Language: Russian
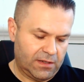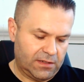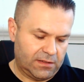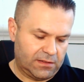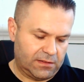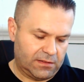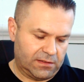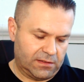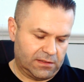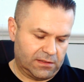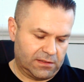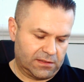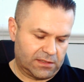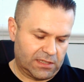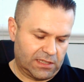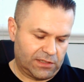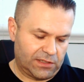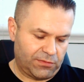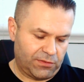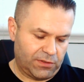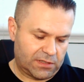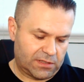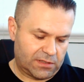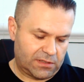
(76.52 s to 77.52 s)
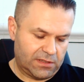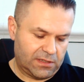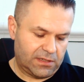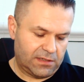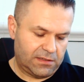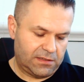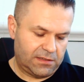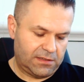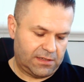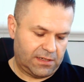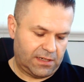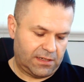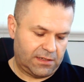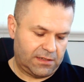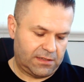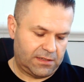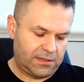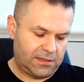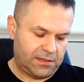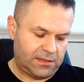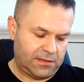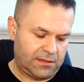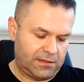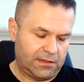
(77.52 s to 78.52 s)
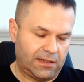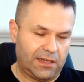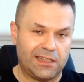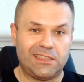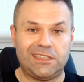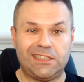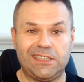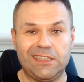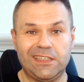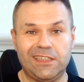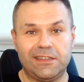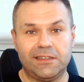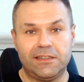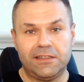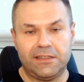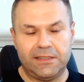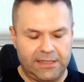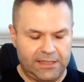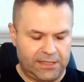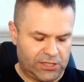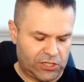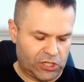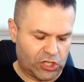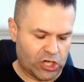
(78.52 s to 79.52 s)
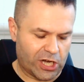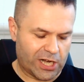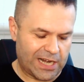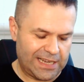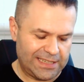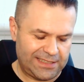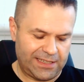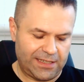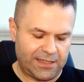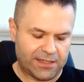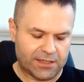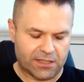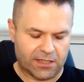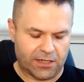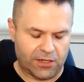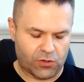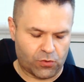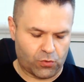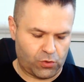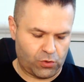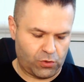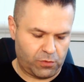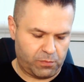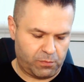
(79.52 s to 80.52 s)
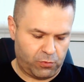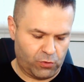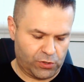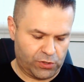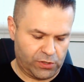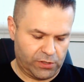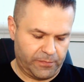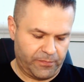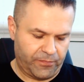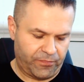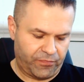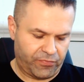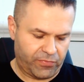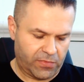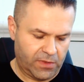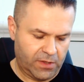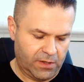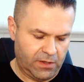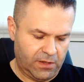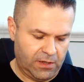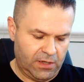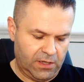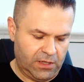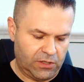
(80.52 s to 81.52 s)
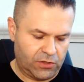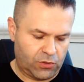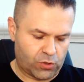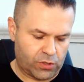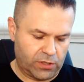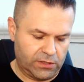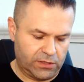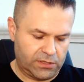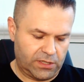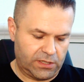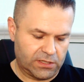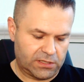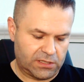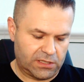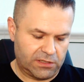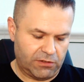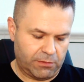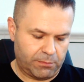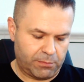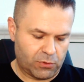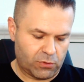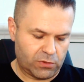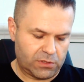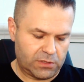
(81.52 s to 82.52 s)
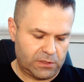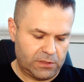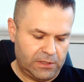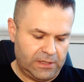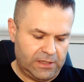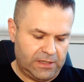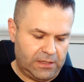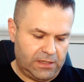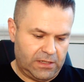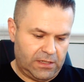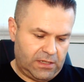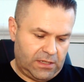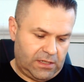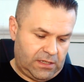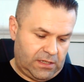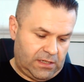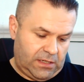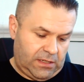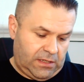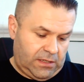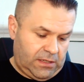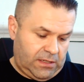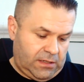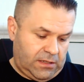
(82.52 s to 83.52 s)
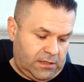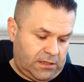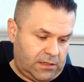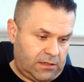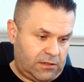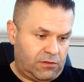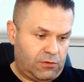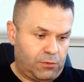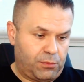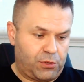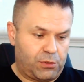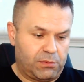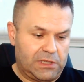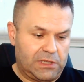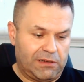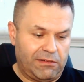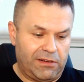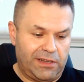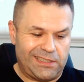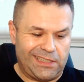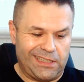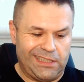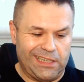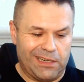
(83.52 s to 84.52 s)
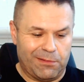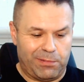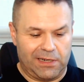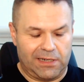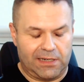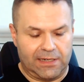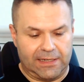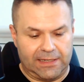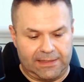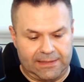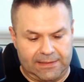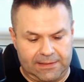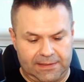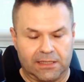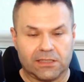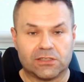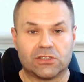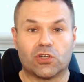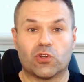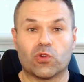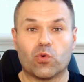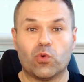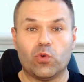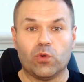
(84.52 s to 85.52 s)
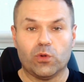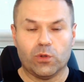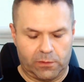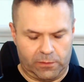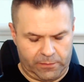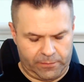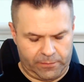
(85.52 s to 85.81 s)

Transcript: А, соответственно, о сире, ширазе я расскажу чуть позже. Тоже интересный вопрос. В общем, давайте я пока открою.